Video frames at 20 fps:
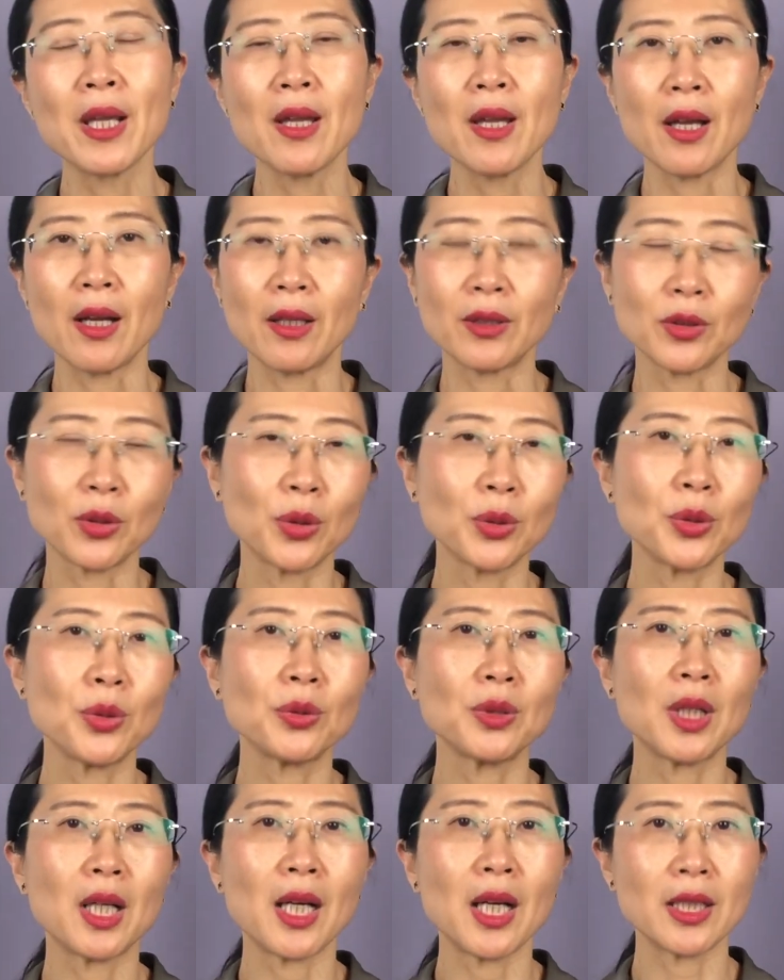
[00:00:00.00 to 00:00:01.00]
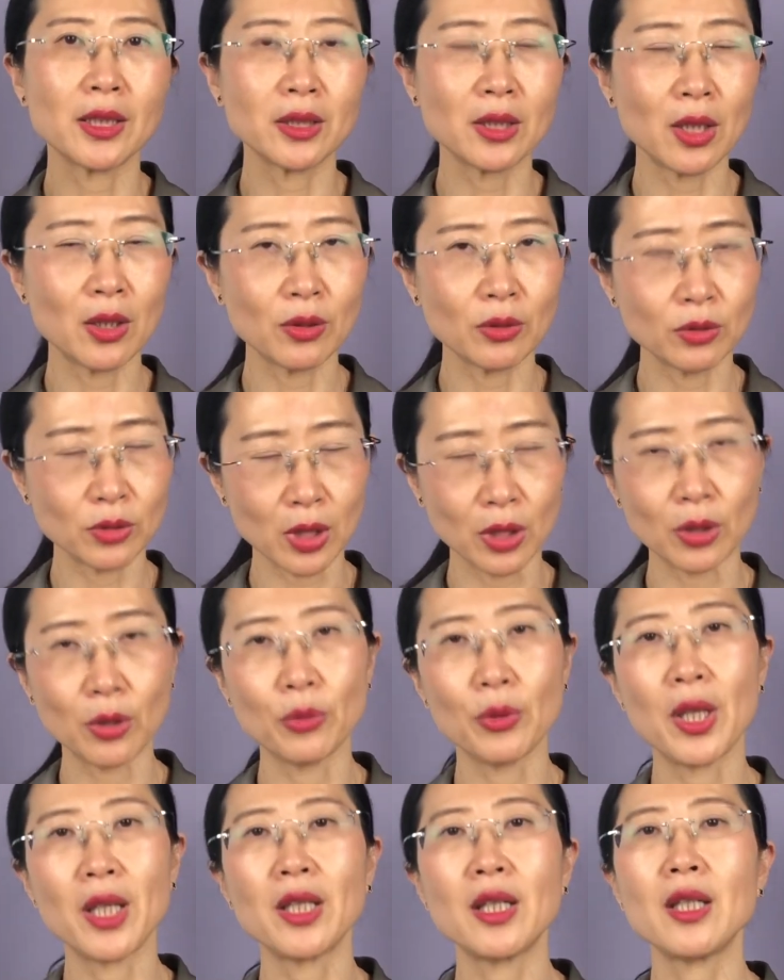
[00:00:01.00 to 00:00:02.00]
呃，头痛呢还是要找到
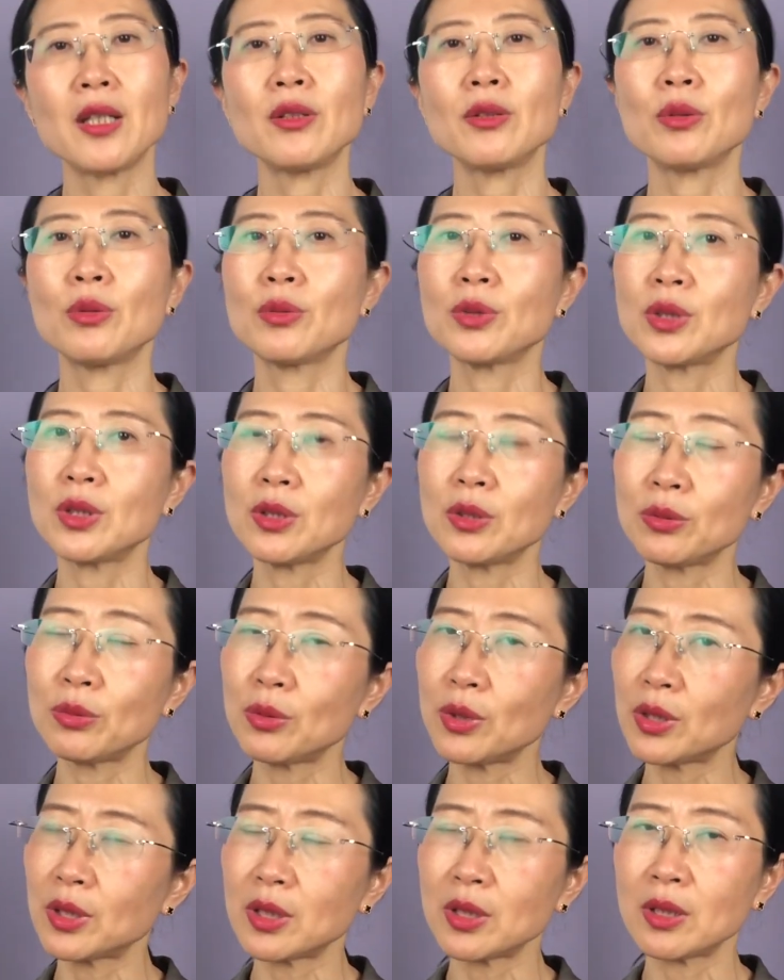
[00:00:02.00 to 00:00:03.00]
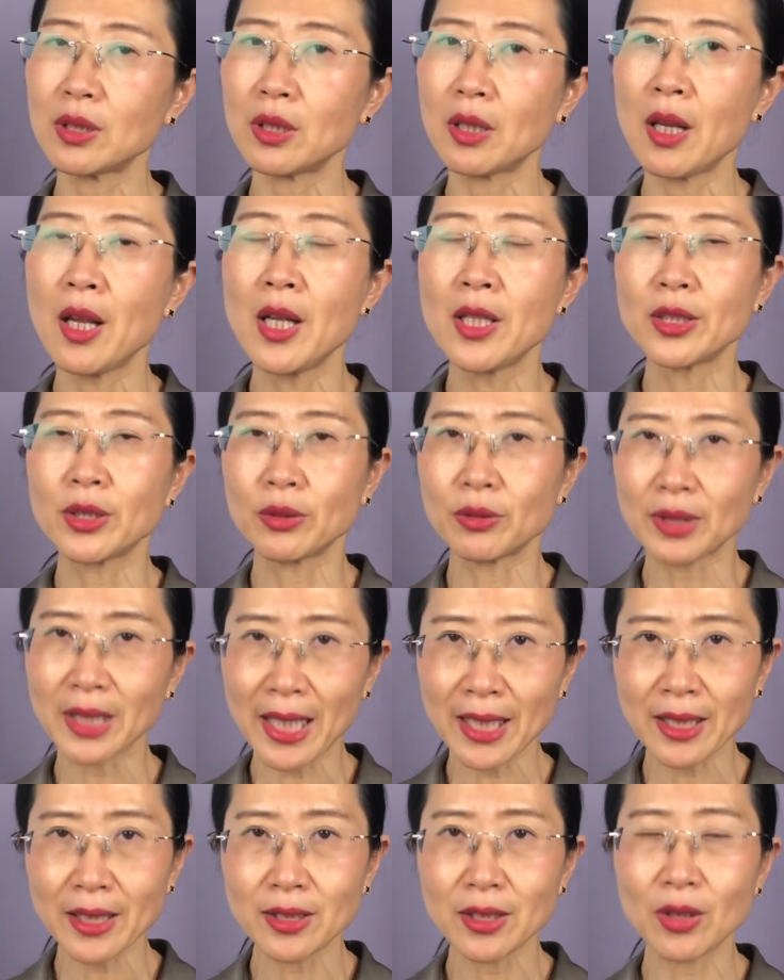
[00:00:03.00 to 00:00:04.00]
原因，同时如果是这种
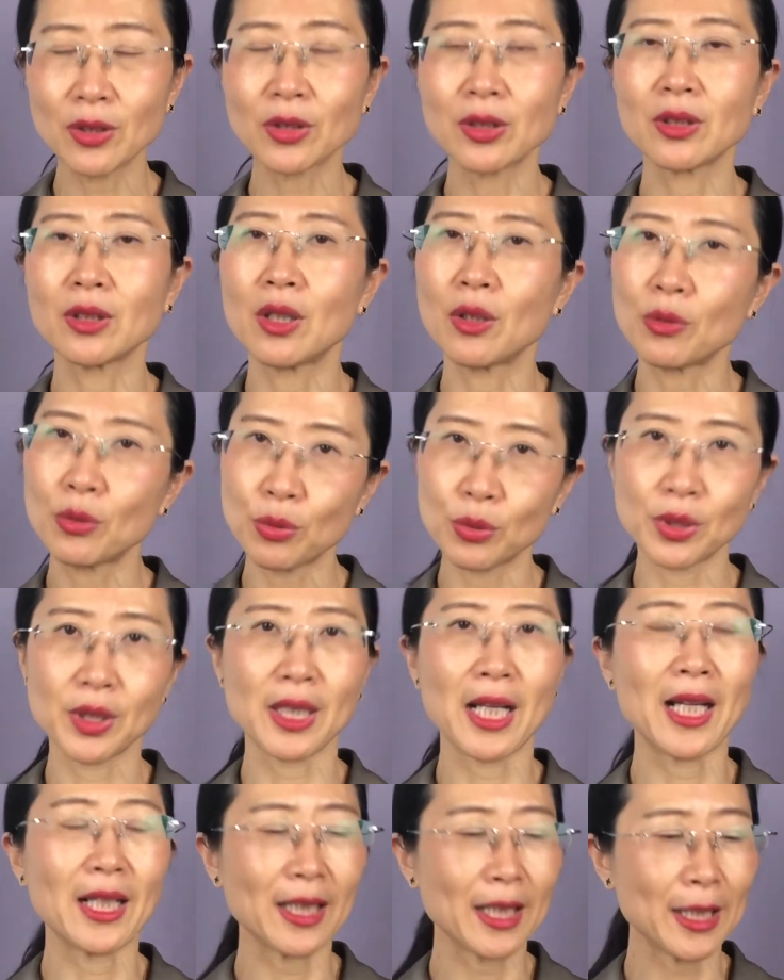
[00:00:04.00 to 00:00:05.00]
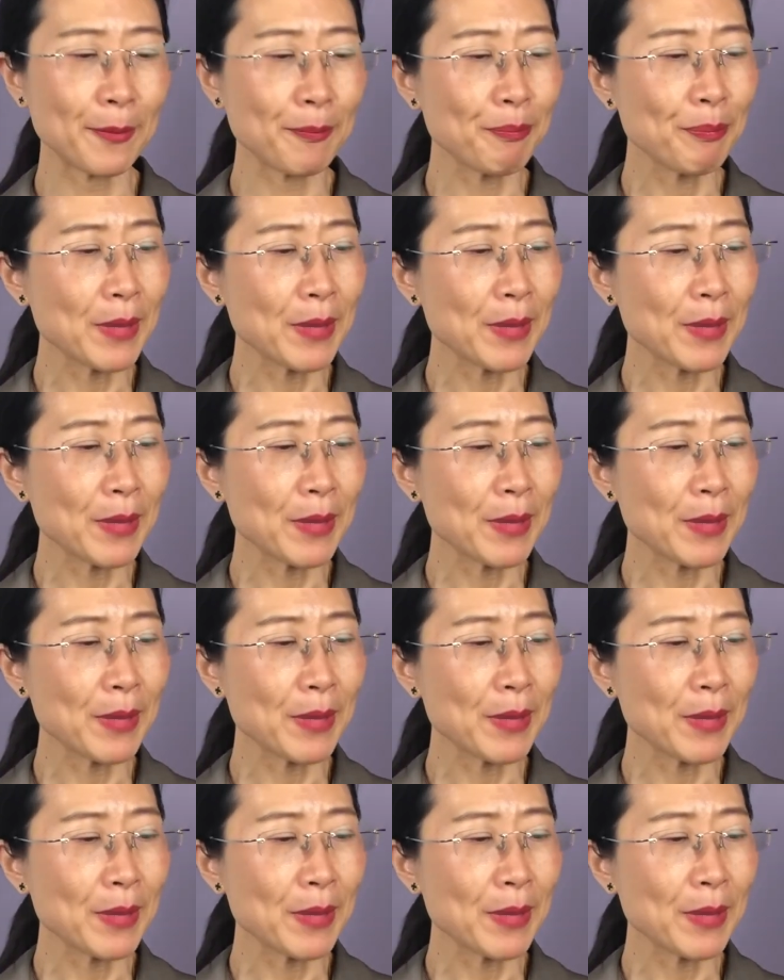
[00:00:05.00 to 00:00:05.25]
压力造成的，控制压力。